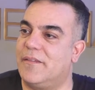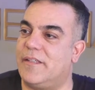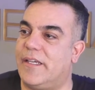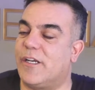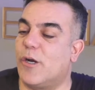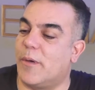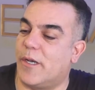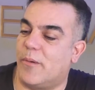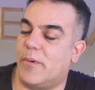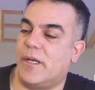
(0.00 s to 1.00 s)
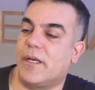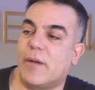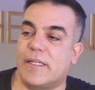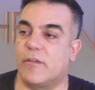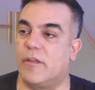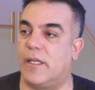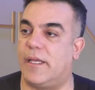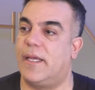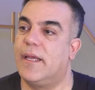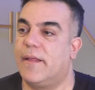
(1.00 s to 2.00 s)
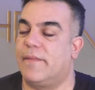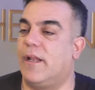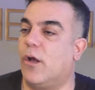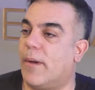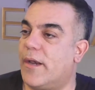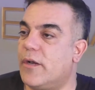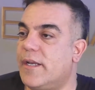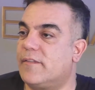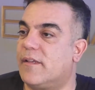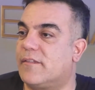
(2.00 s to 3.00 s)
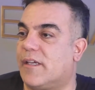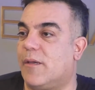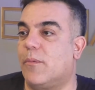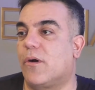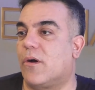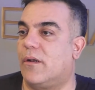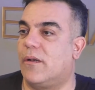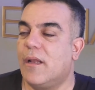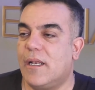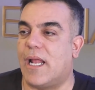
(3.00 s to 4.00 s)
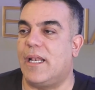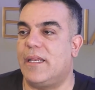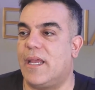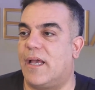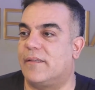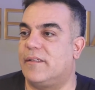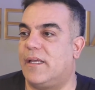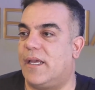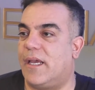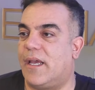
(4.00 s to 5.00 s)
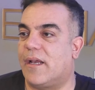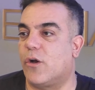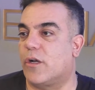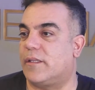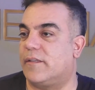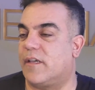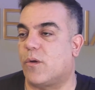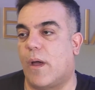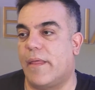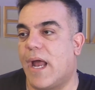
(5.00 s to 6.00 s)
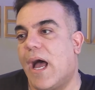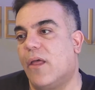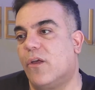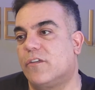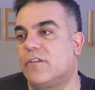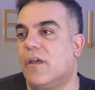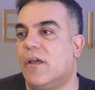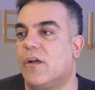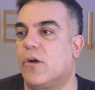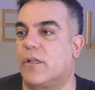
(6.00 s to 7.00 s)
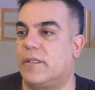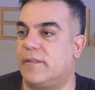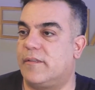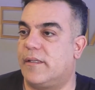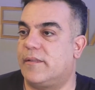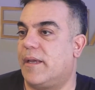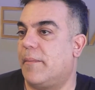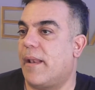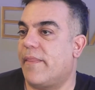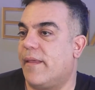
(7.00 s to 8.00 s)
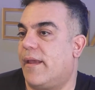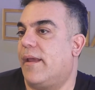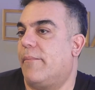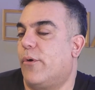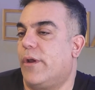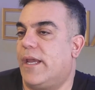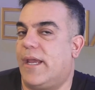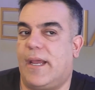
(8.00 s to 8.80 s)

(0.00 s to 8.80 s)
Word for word: Sí, cómo no. Bueno, en caso de, los varones, seguimos con las líneas de cortes cuadrados, cortes este, eh, muy